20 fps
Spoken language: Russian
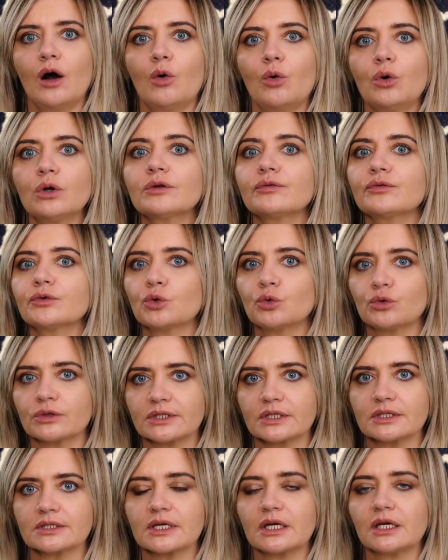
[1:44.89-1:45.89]
Он
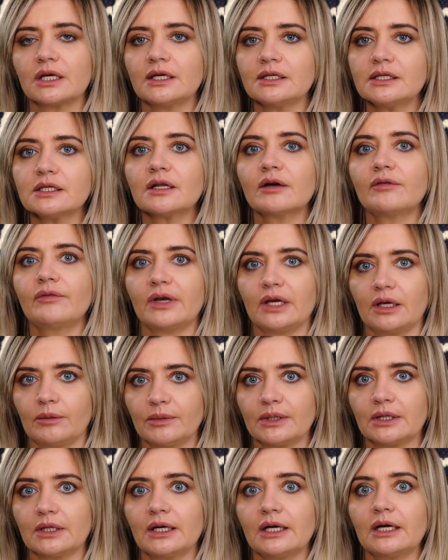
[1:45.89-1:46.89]
вносится
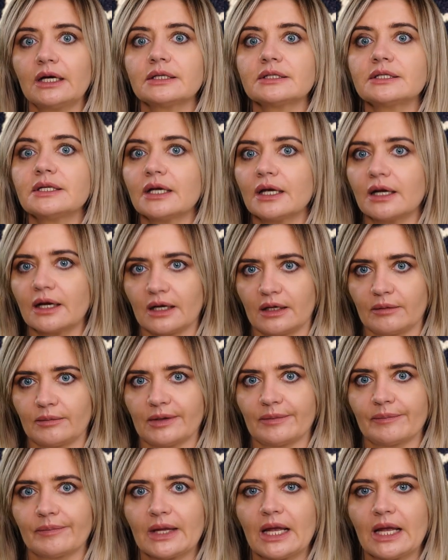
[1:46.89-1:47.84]
единовременно деньгами –